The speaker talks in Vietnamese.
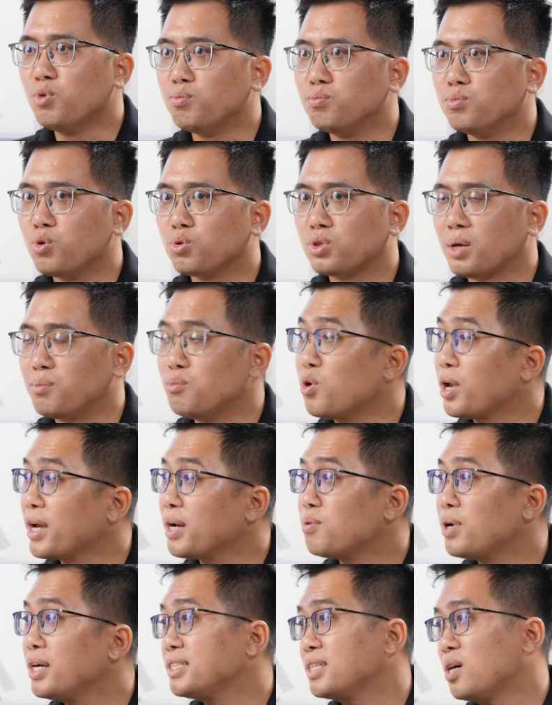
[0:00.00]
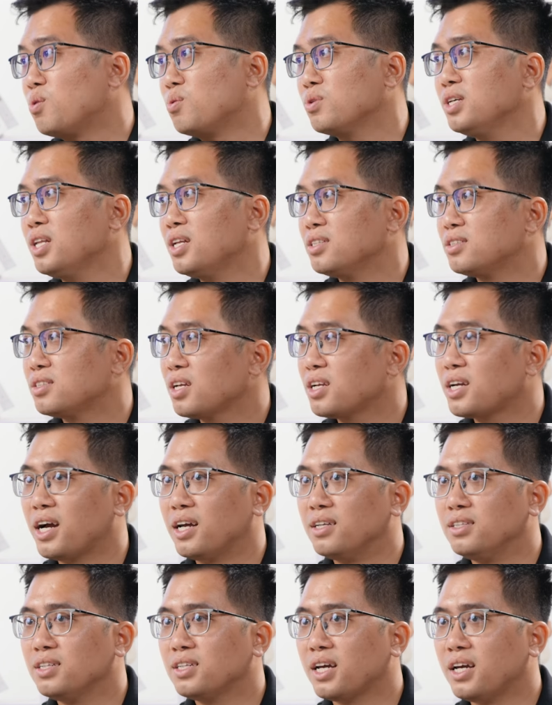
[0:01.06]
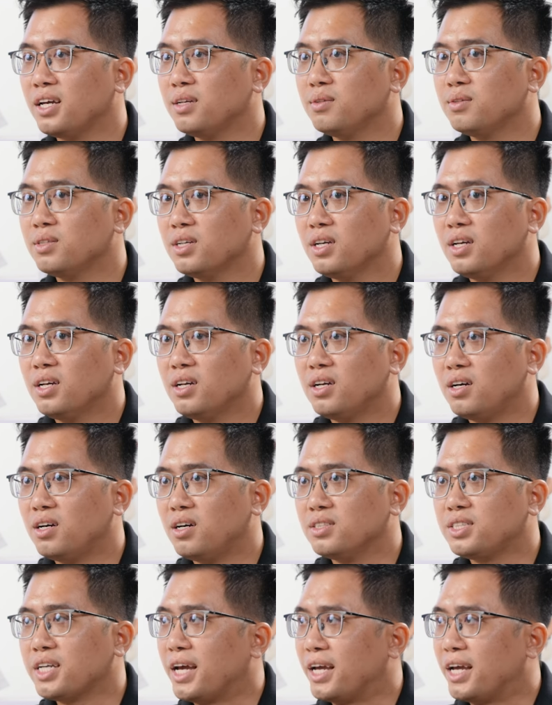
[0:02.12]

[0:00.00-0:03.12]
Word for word: mùng một tháng một năm hai nghìn không trăm hai mươi sáu thì là tất cả những cái uh,